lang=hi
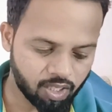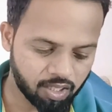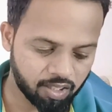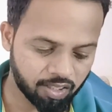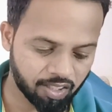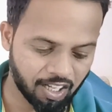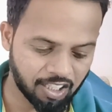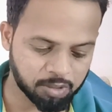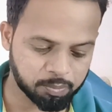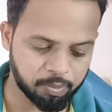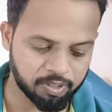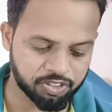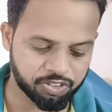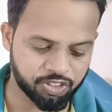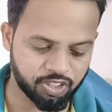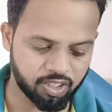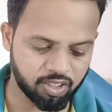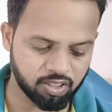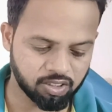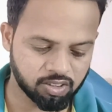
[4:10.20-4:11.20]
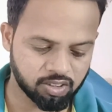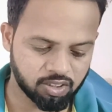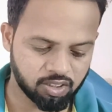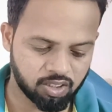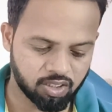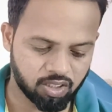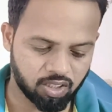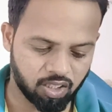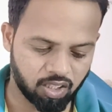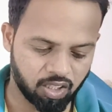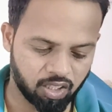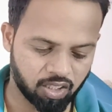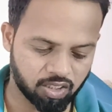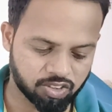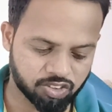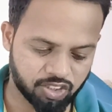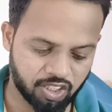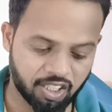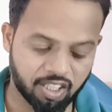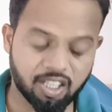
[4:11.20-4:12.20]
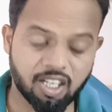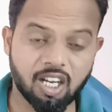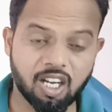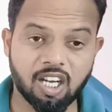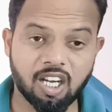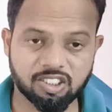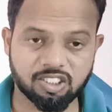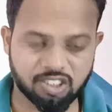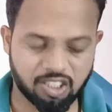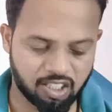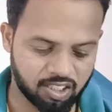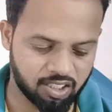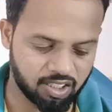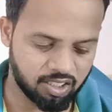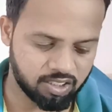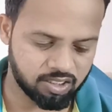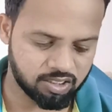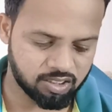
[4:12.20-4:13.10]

राजपक्षा सनका हसरंगा